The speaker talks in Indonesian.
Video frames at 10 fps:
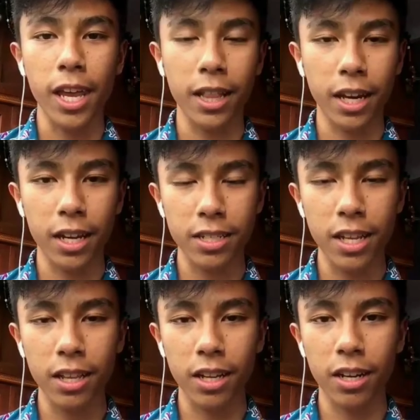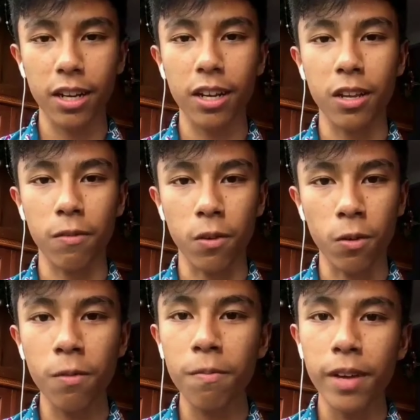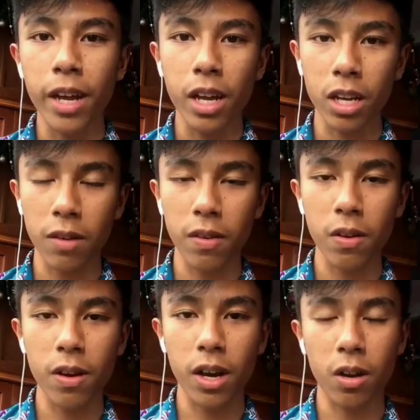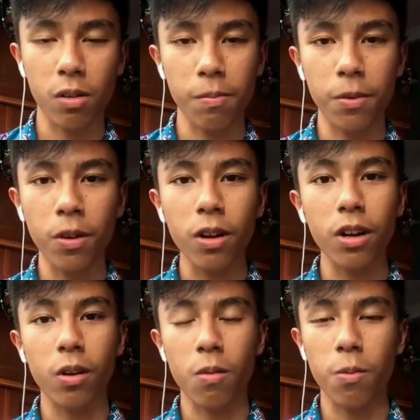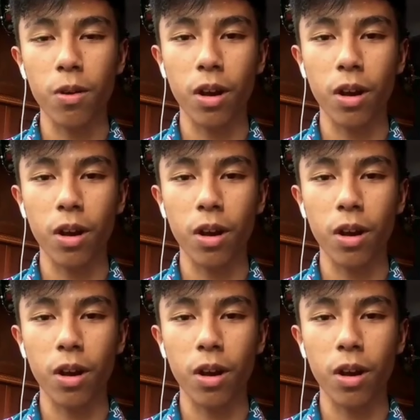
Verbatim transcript: interaksi antara individu, individu dengan kelompok, kelompok